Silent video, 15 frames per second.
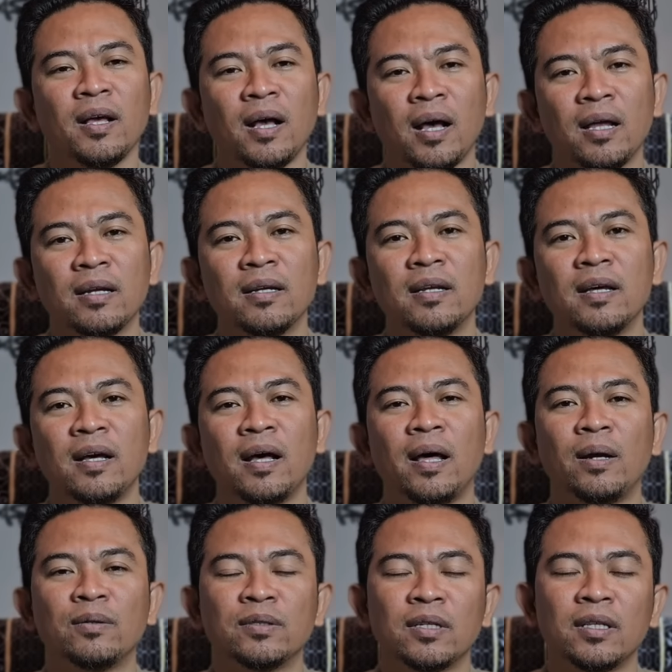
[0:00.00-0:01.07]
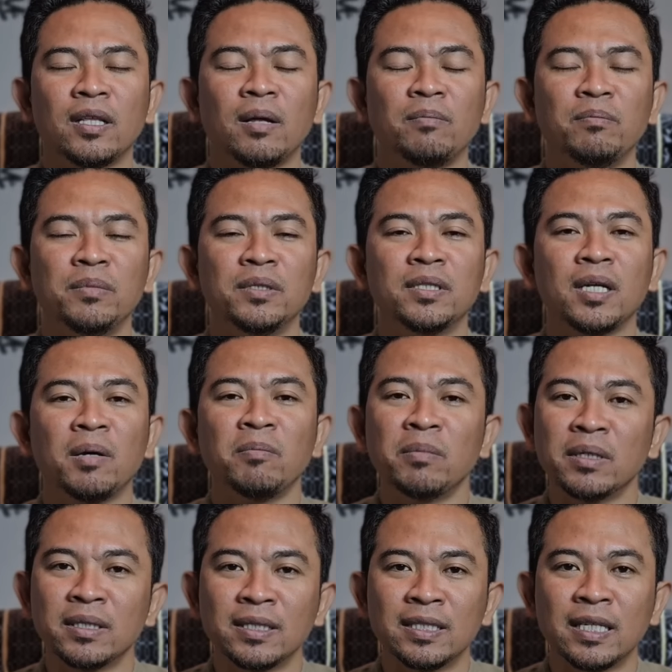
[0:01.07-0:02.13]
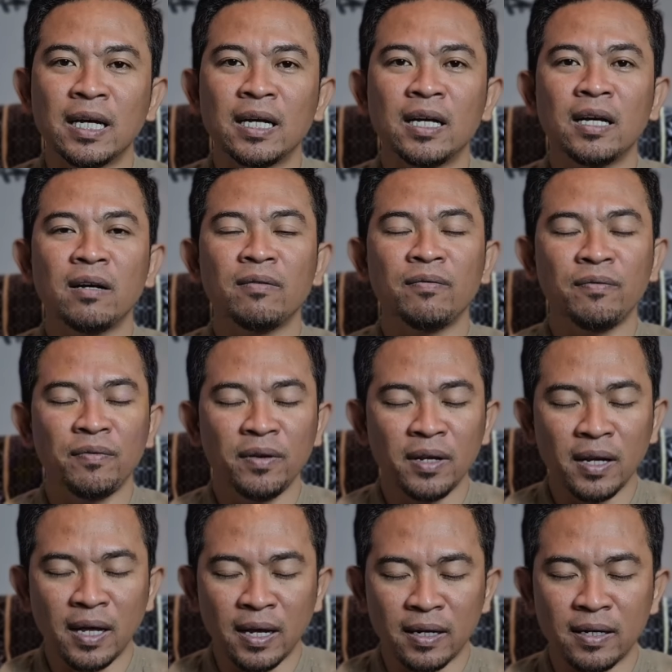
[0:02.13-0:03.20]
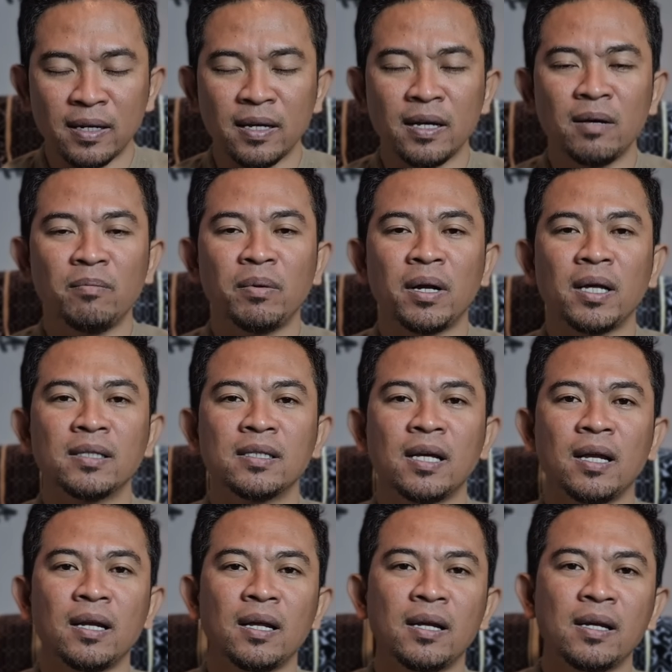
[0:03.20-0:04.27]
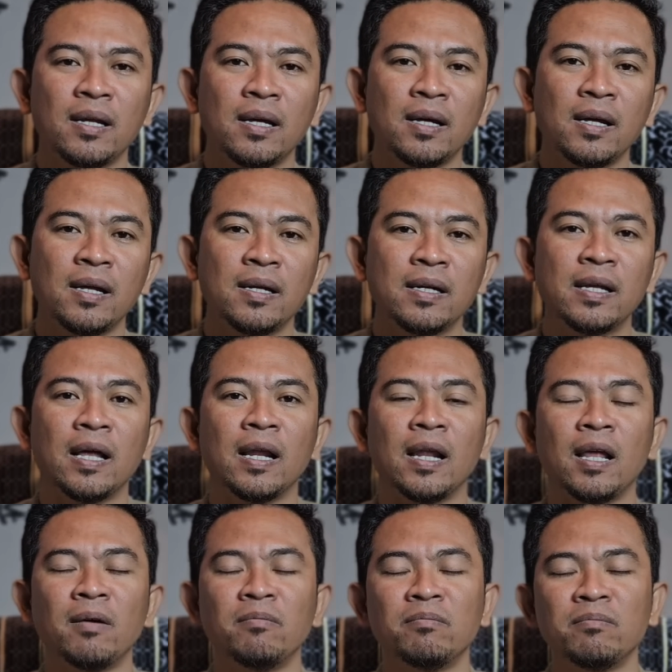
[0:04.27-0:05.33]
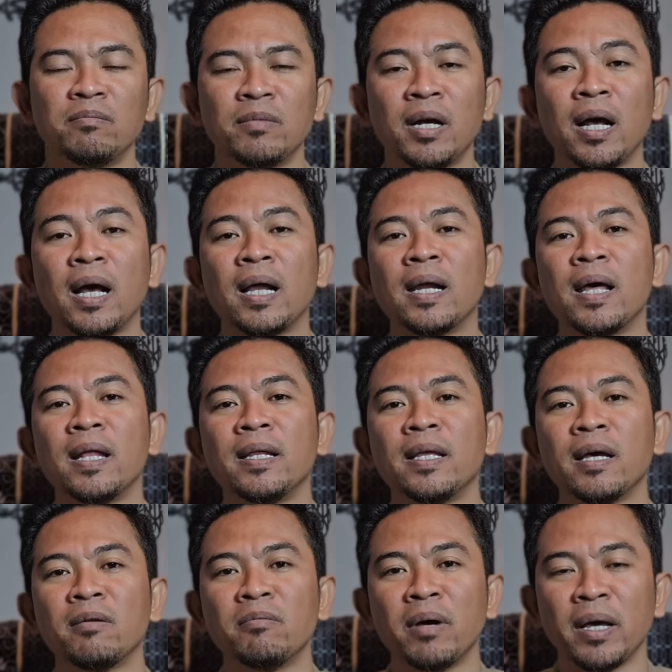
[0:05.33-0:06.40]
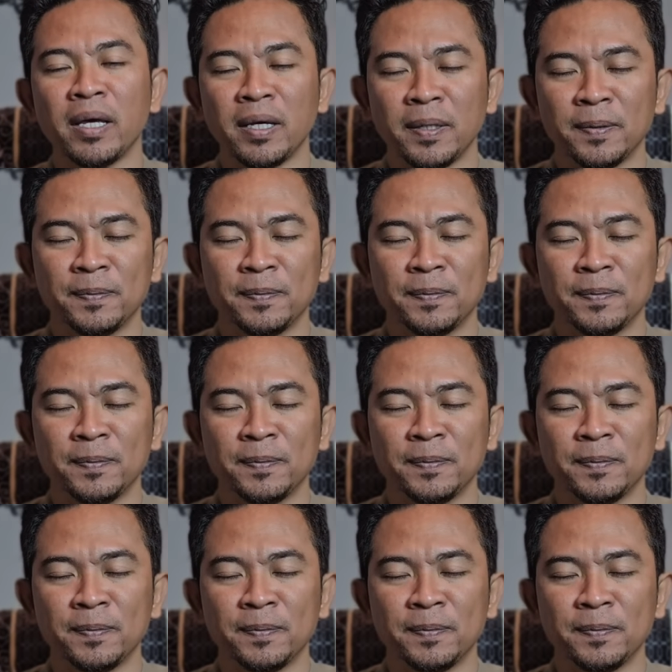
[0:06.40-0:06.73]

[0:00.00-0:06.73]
Anda harus tetap bisa menjaga feel Anda, perasaan Anda dalam keadaan yang baik.